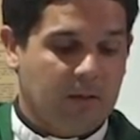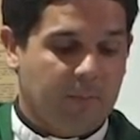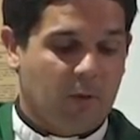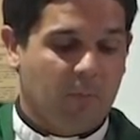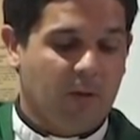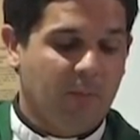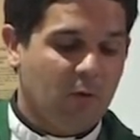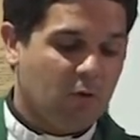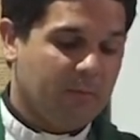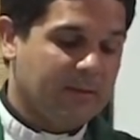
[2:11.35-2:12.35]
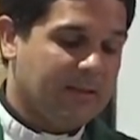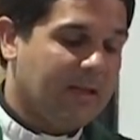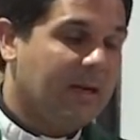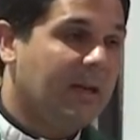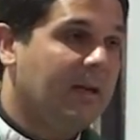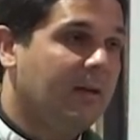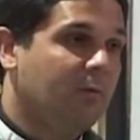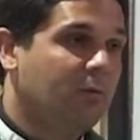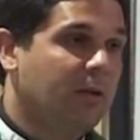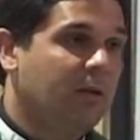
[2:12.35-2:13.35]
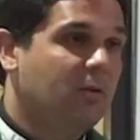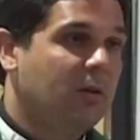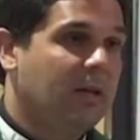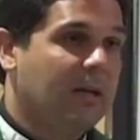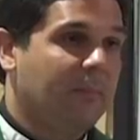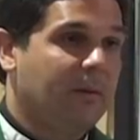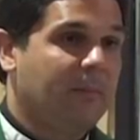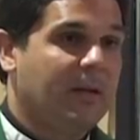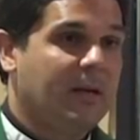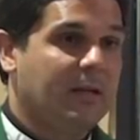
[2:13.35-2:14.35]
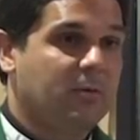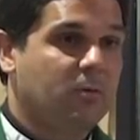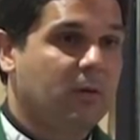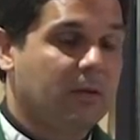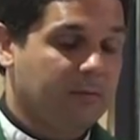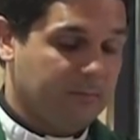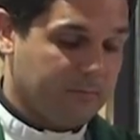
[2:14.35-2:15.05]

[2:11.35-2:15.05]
Pero podemos comentarla uniéndola a la primera lectura